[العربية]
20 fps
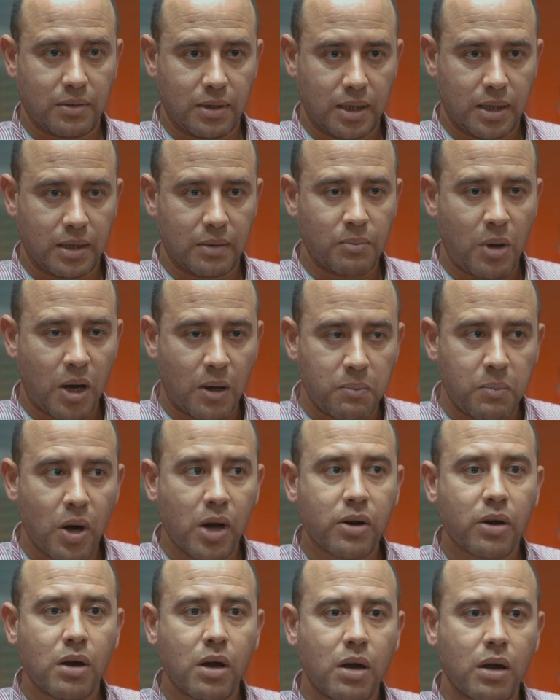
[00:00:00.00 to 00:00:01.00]

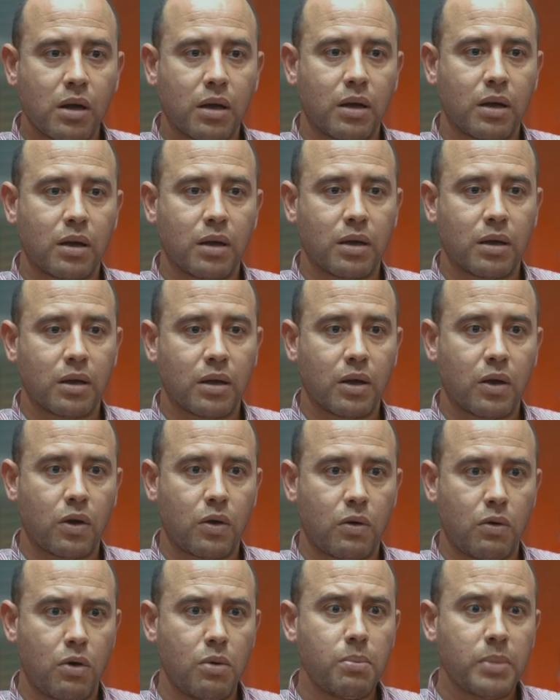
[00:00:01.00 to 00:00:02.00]
المقبرة آه،
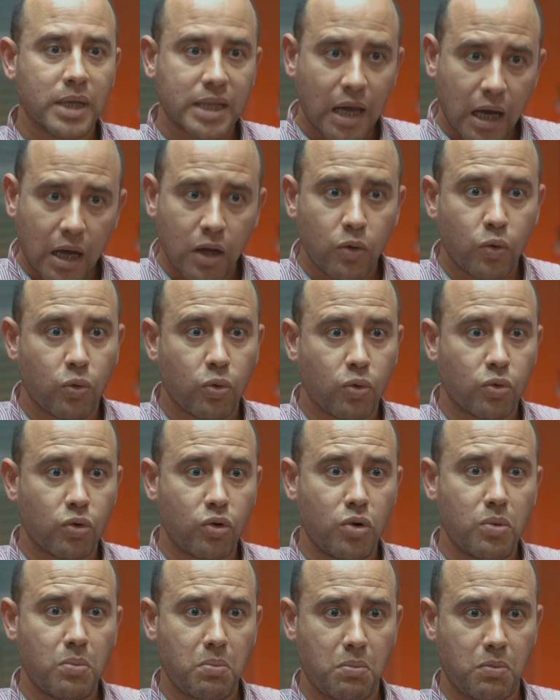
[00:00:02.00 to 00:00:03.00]
هم دخلوا
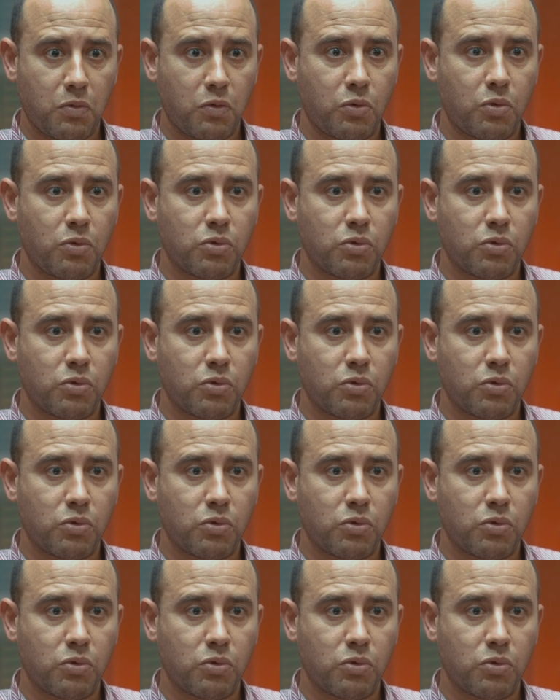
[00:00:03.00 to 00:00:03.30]
كلهم